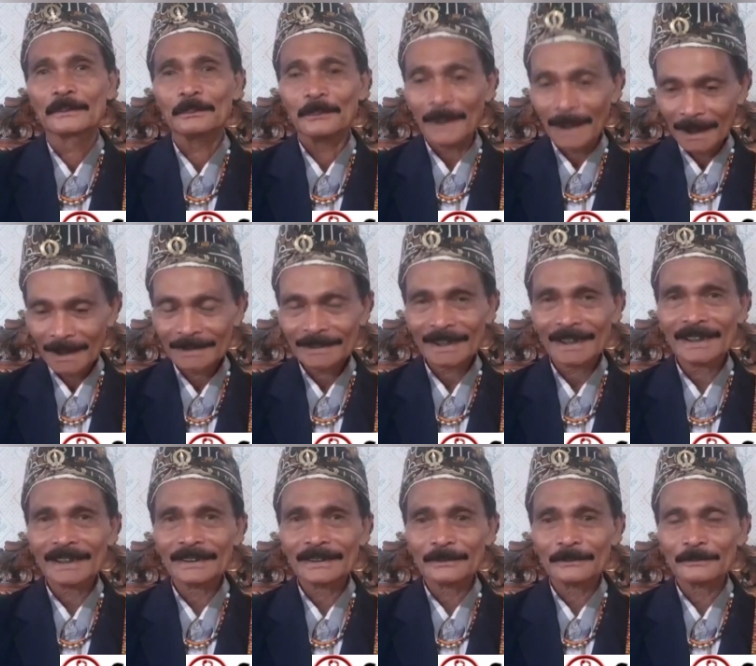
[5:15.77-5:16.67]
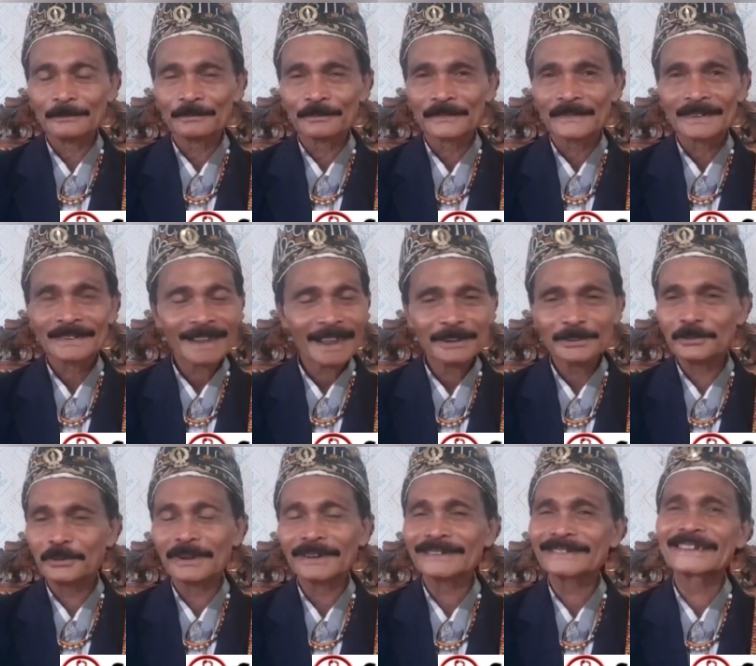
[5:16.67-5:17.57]
maka saya saya
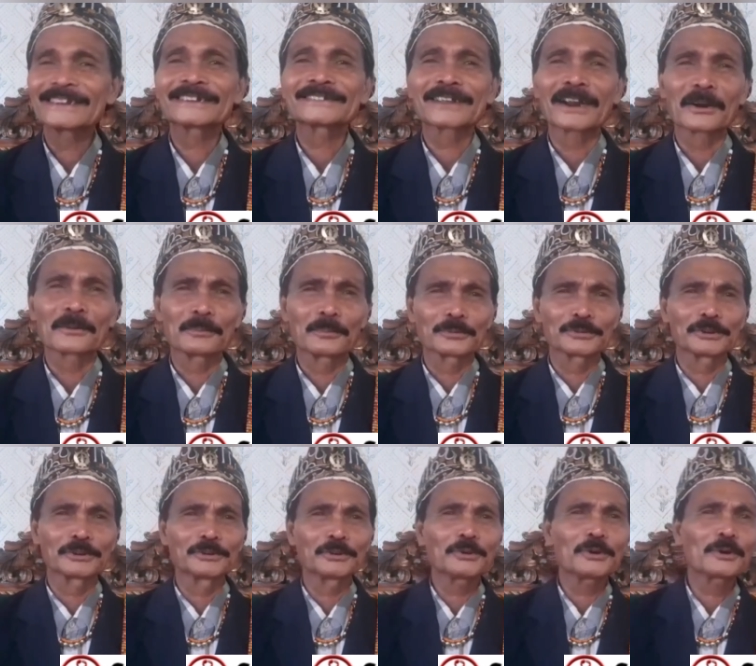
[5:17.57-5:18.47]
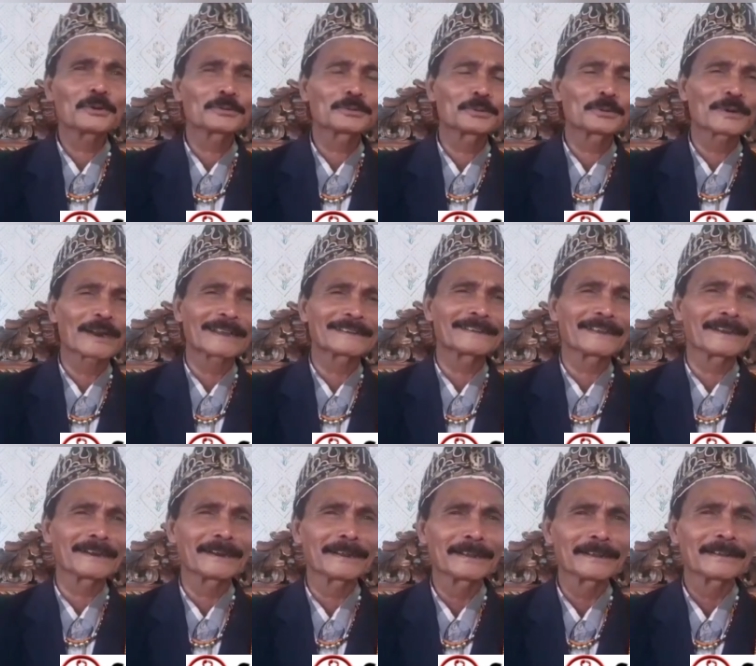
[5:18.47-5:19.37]
juga tidak terlalu pusing juga untuk raja
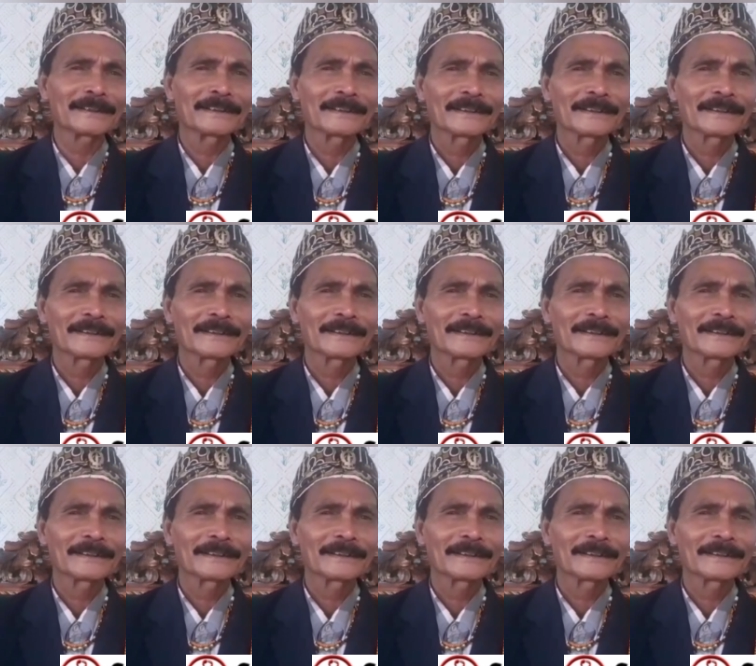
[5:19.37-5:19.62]
ini